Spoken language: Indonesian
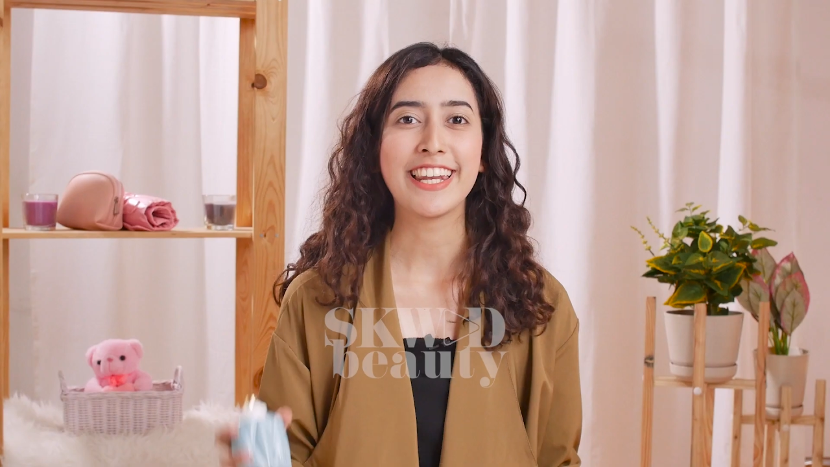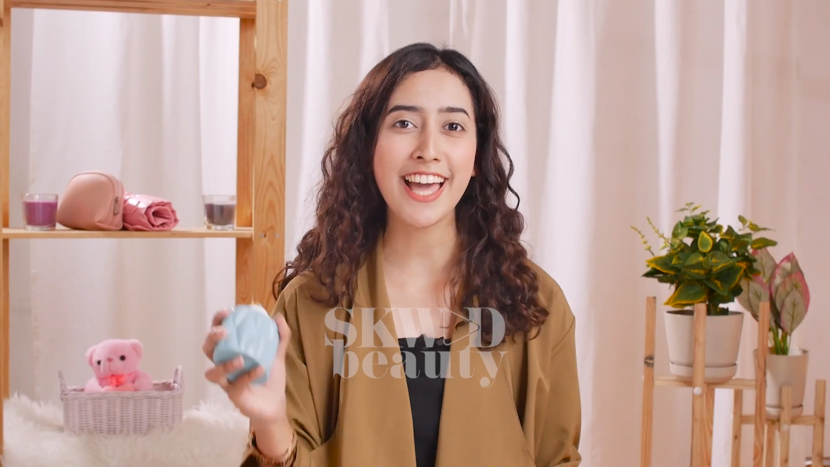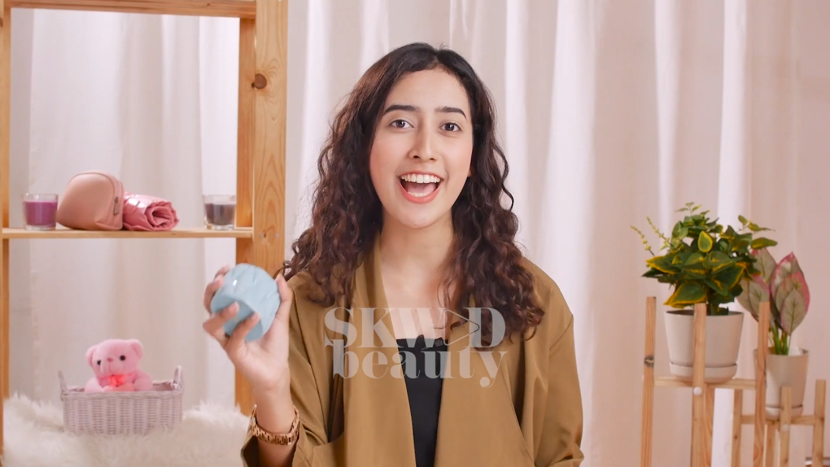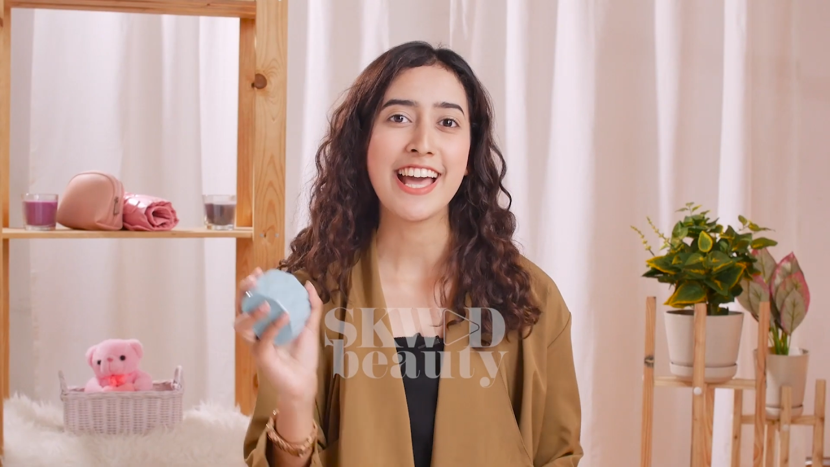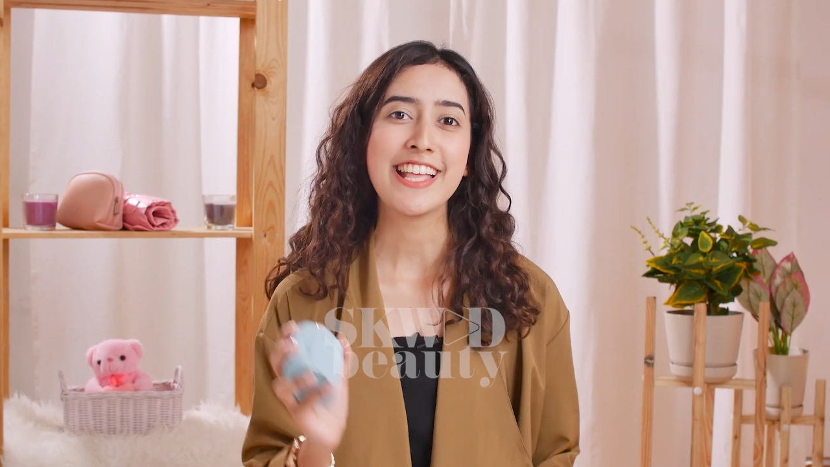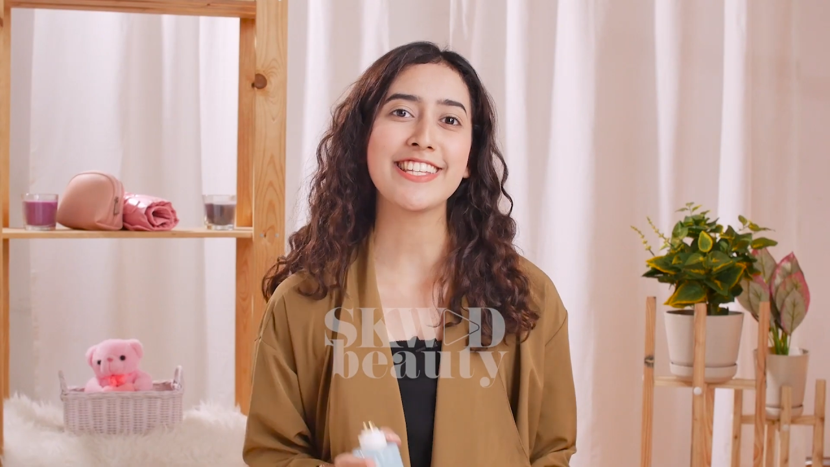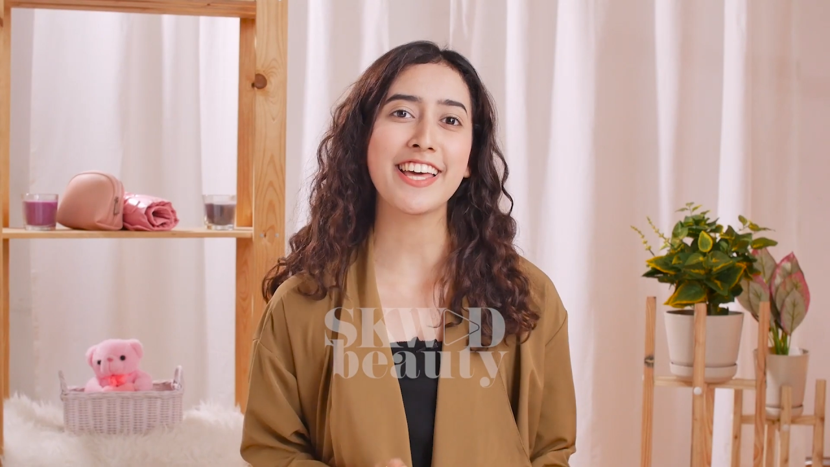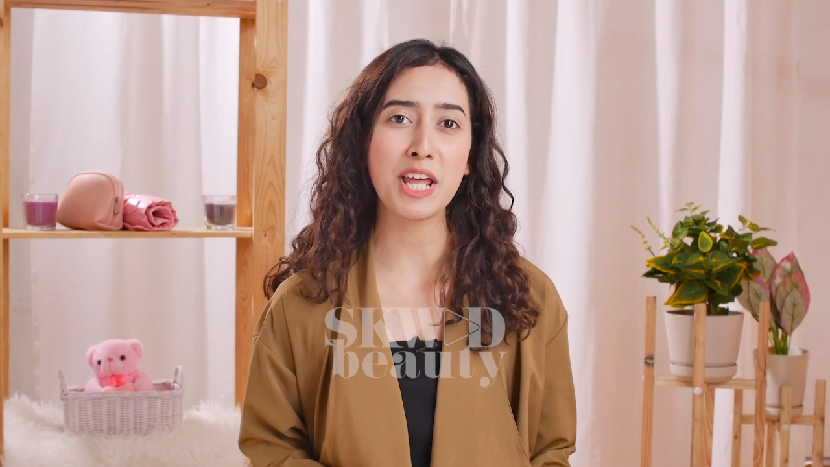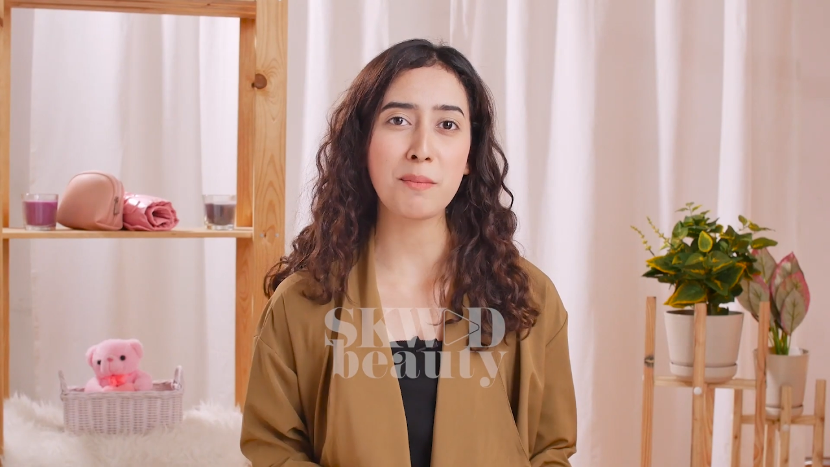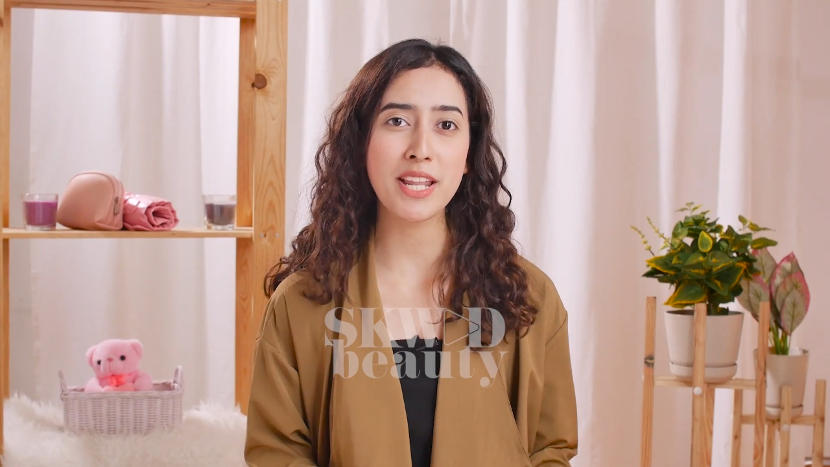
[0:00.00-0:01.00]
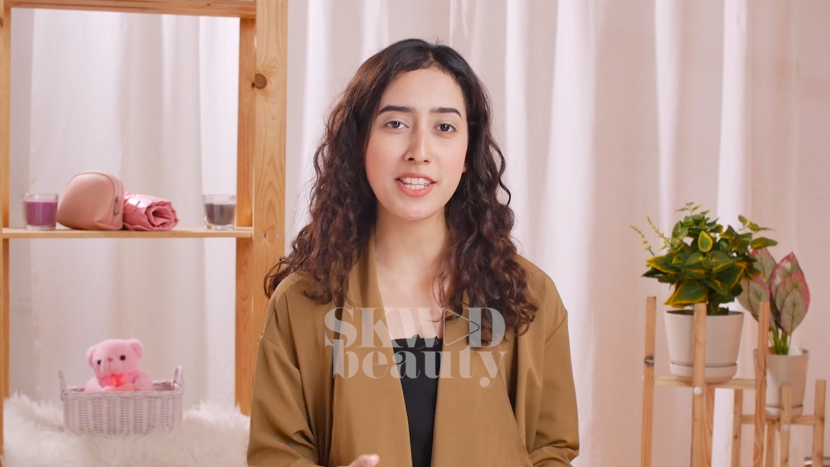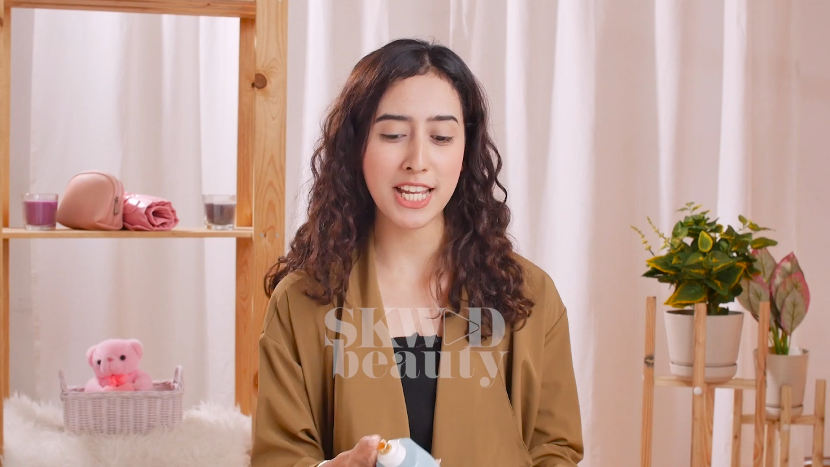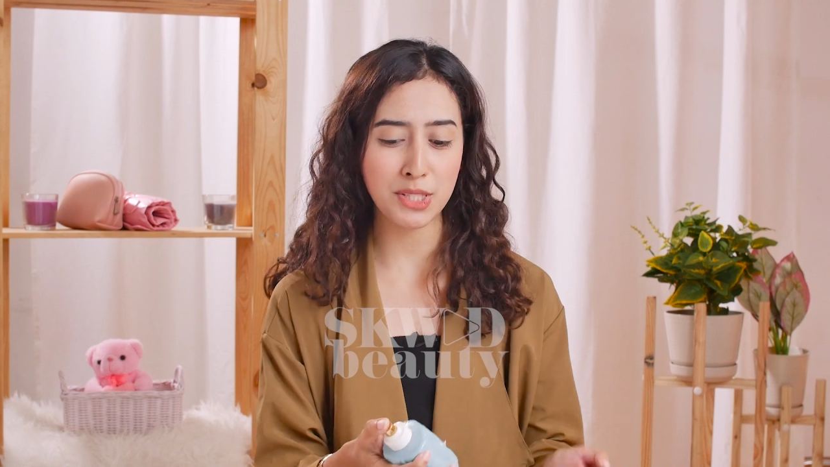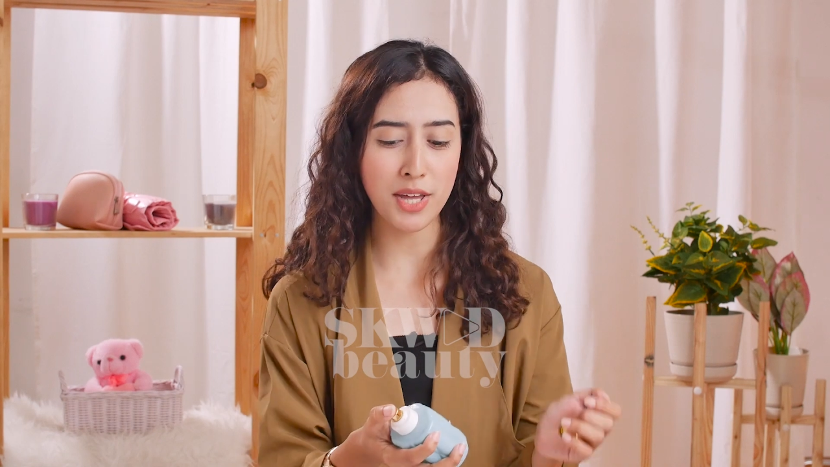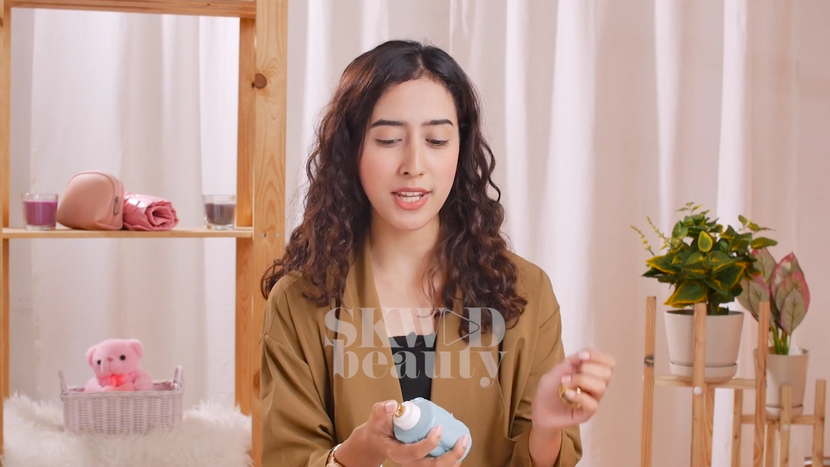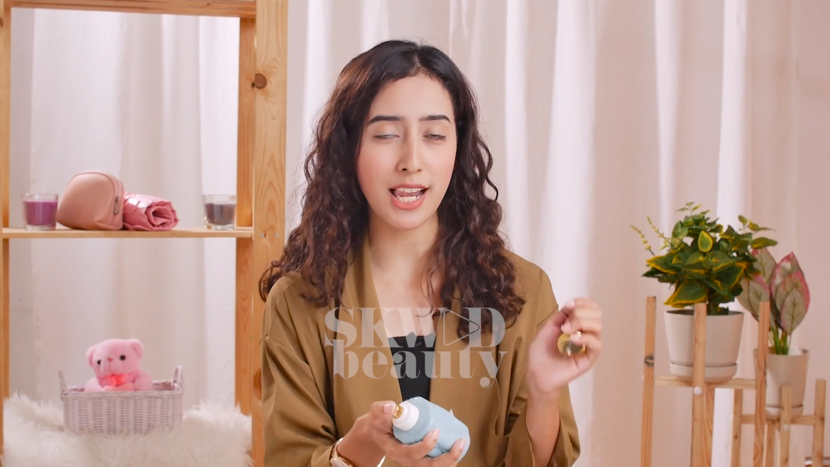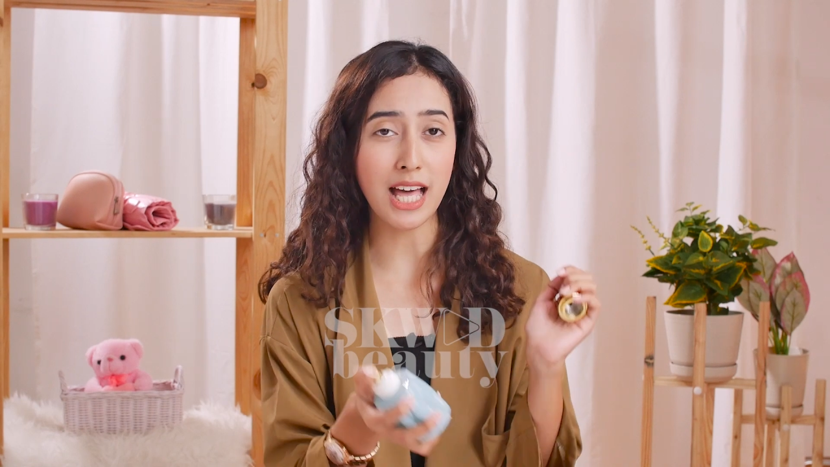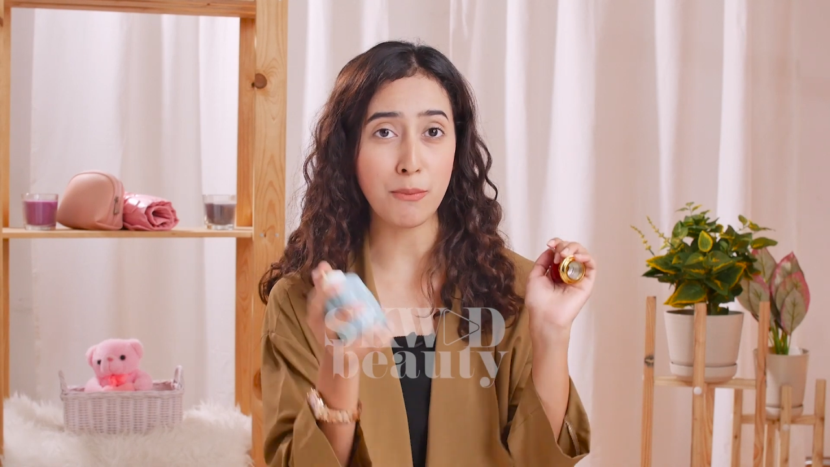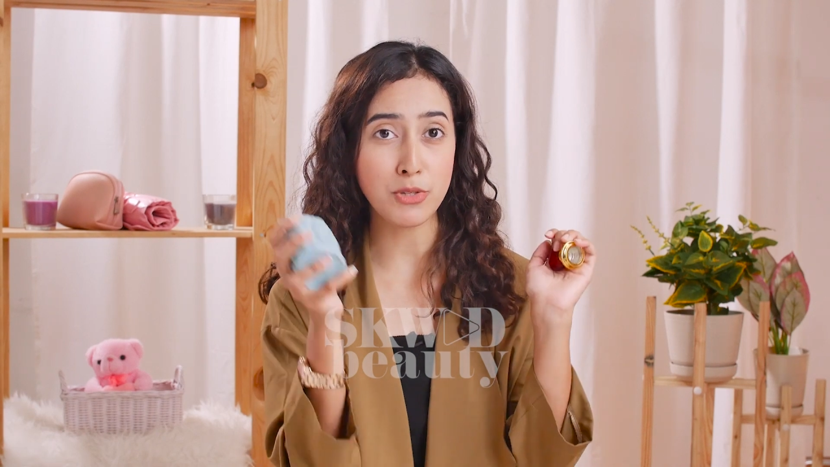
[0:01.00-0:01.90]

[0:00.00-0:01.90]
Nah, Cara yang benarnya itu adalah kamu